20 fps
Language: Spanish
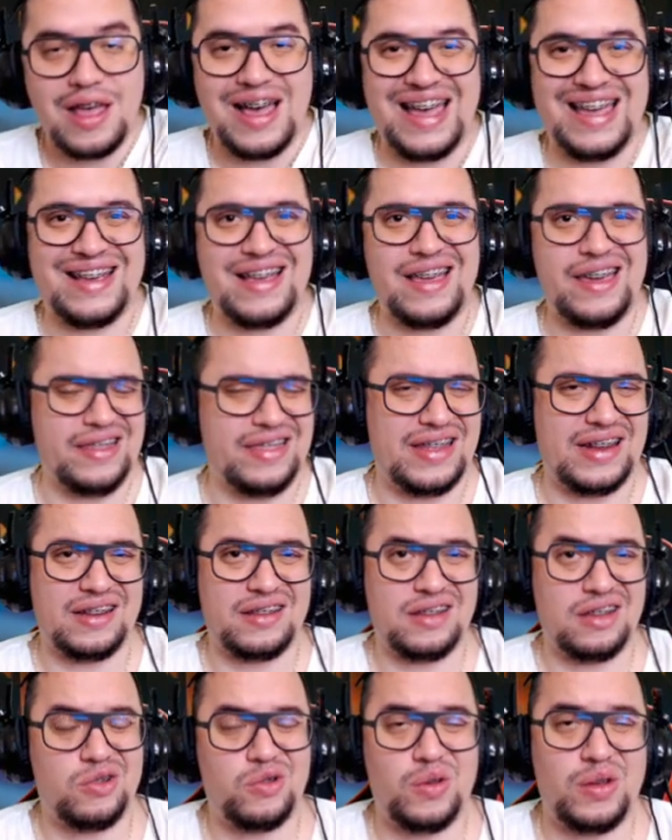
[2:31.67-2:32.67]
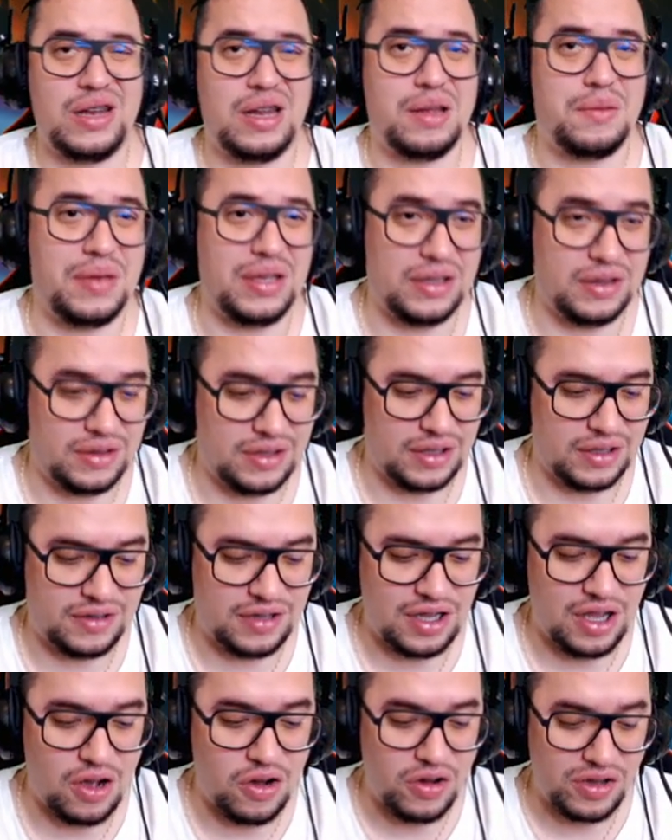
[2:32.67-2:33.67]
Hay que quitarse eso de la mente,
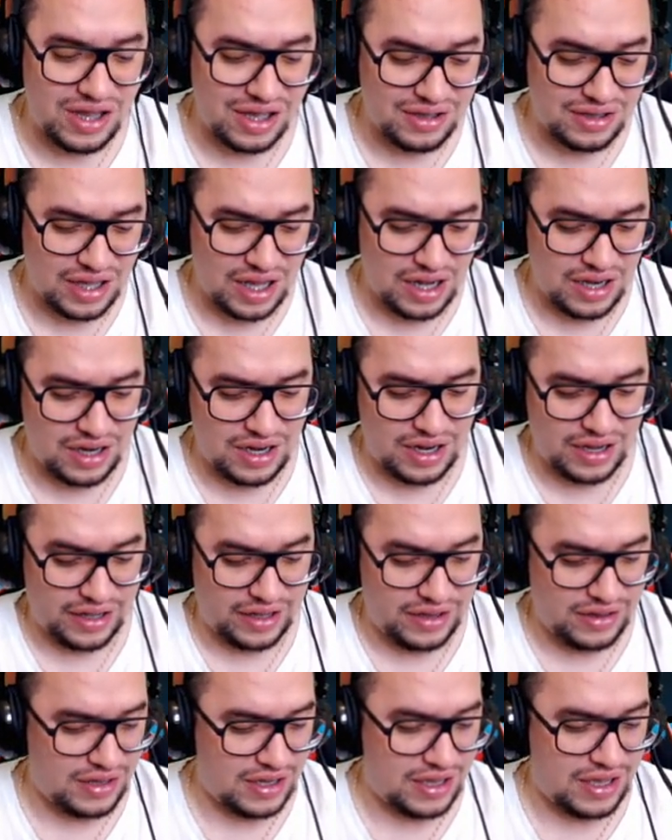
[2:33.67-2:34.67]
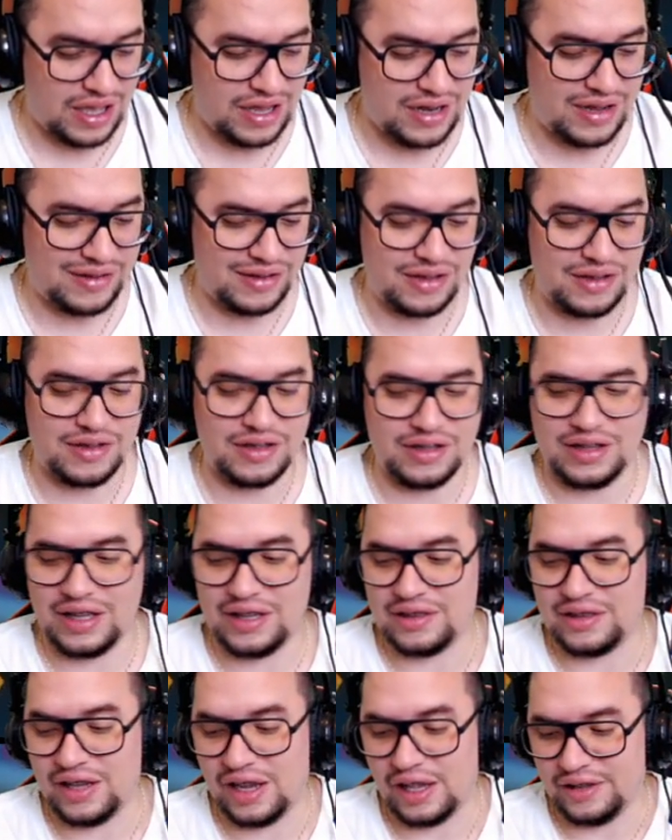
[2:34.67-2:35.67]
¿sí? Ahorita sale la gente que necesita
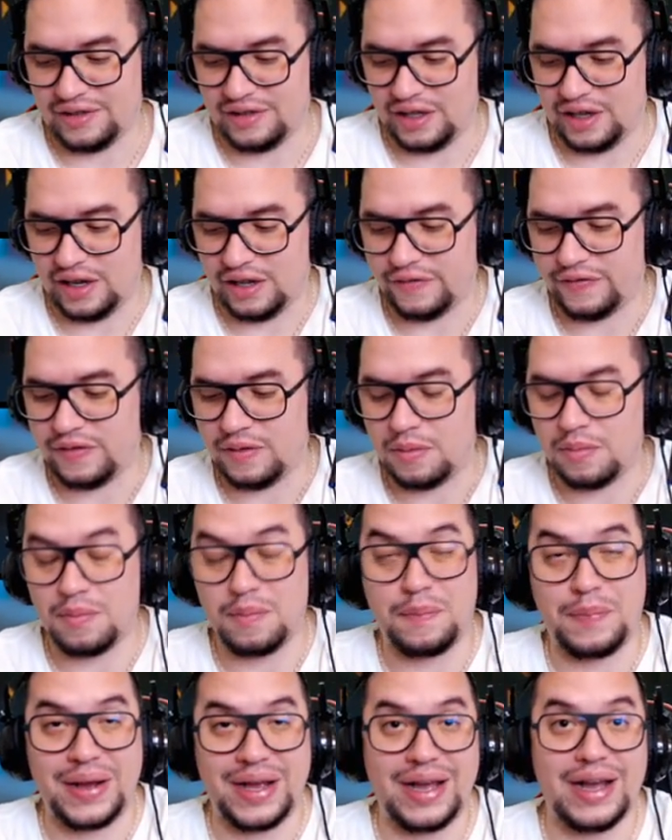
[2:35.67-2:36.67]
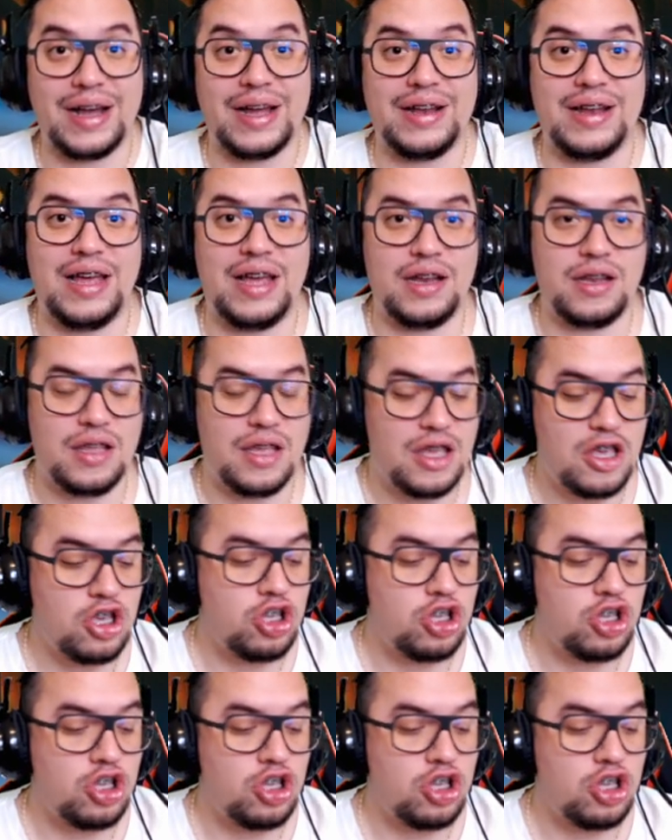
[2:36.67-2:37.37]
tres ceras para ganar.